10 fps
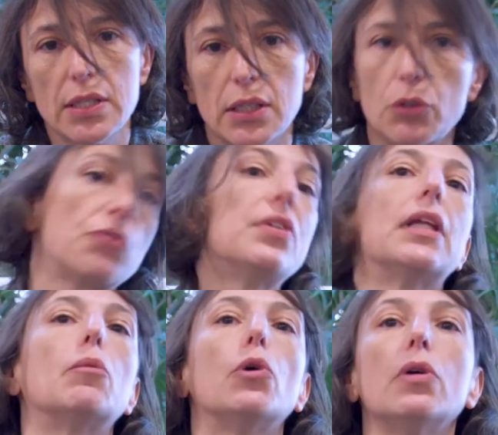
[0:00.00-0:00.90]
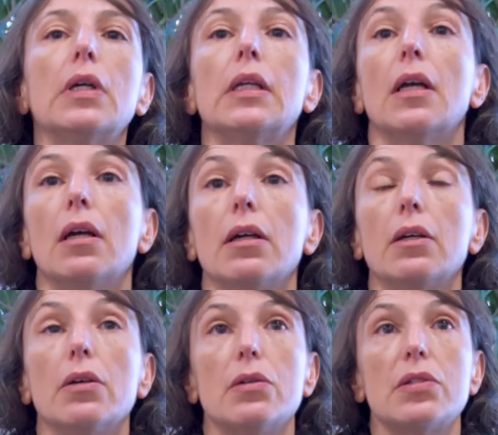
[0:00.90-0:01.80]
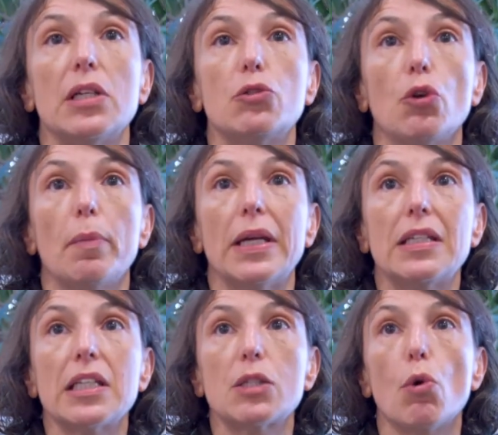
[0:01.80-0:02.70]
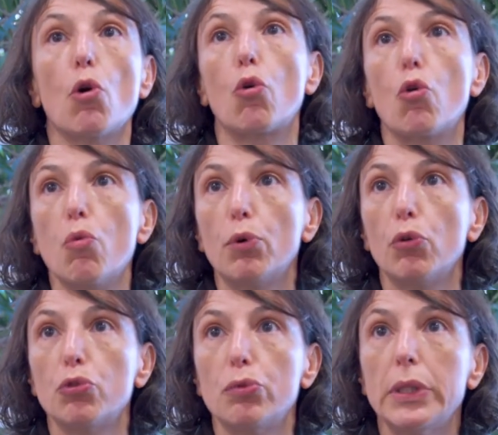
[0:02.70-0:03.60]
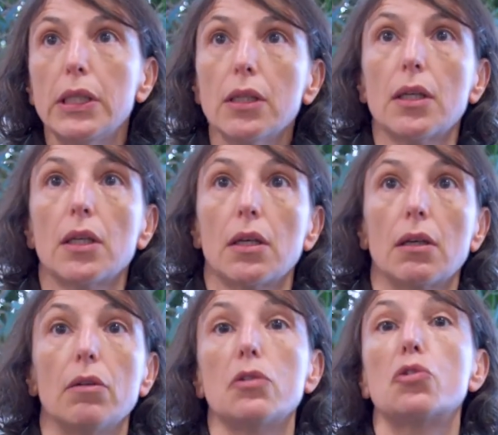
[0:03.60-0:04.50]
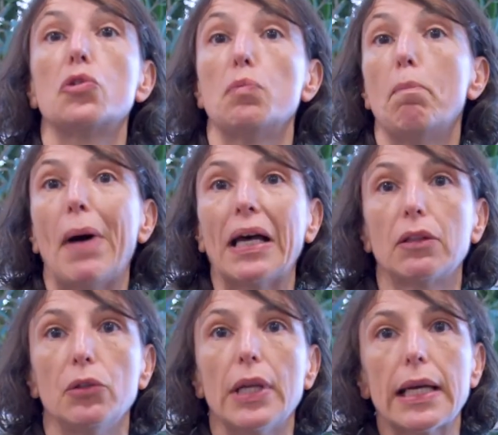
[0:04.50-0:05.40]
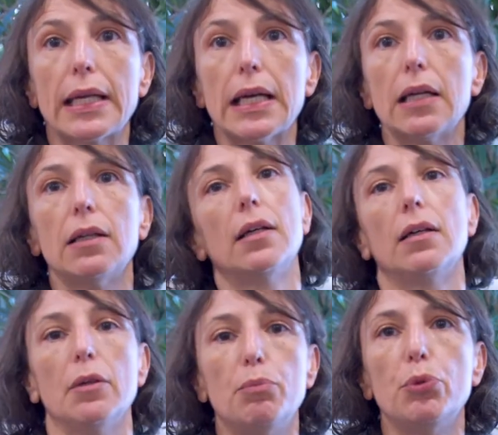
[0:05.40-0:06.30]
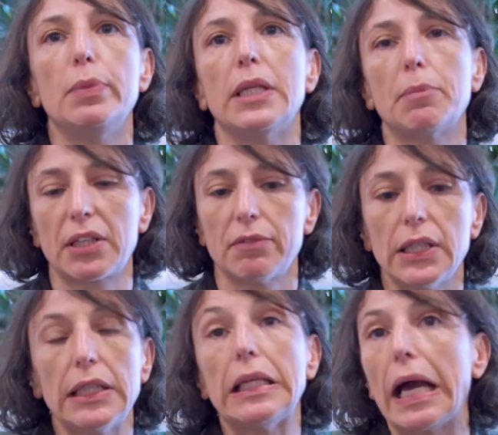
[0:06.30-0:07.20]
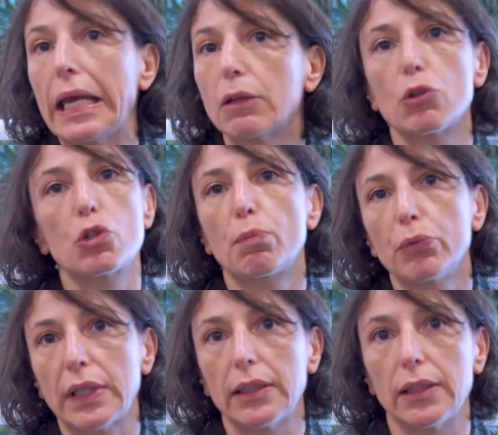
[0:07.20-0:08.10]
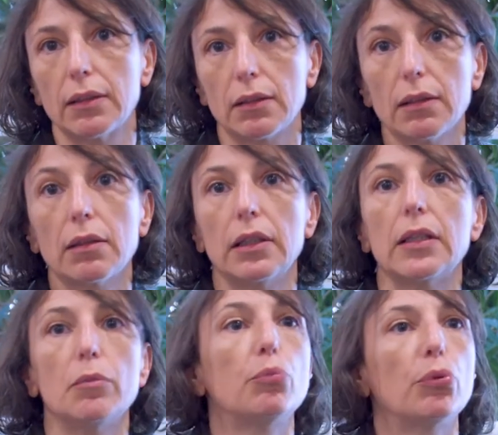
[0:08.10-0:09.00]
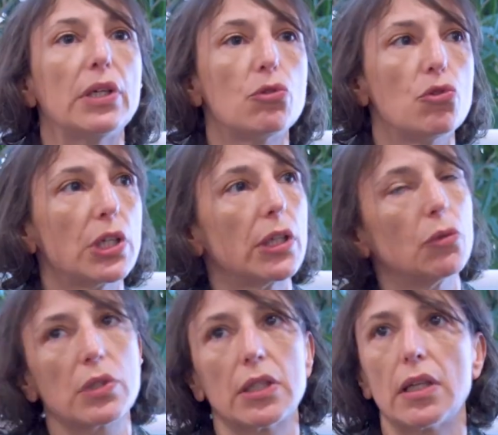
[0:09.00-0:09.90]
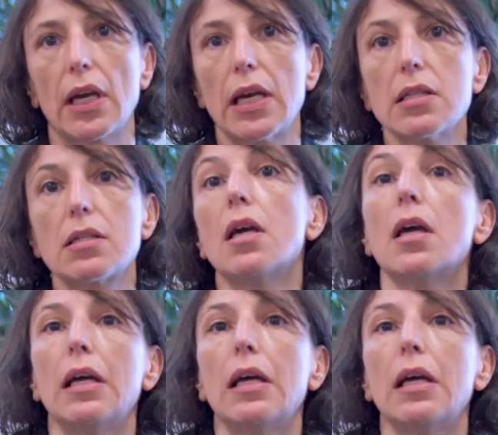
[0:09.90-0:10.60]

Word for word: c'est que finalement, cet urbanisme coproduit partenarial euh, public-privé, il n'a rien de spontané. Hein. Et pour les sujets qui nous intéressent,